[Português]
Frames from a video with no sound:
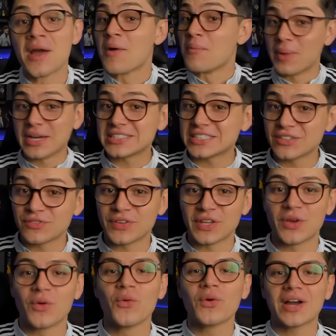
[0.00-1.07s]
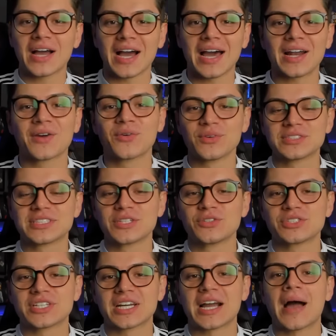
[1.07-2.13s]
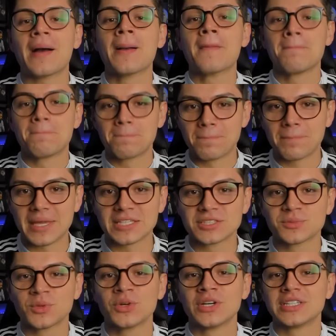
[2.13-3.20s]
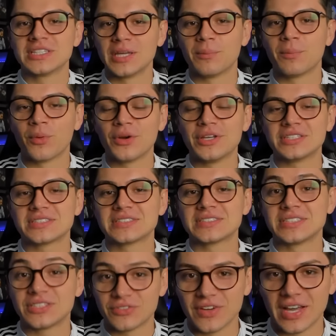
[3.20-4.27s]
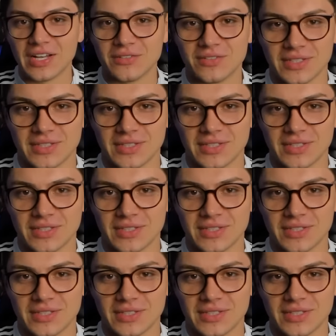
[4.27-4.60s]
Mas enfim, o cara conseguiu chegar mesmo depois de velho.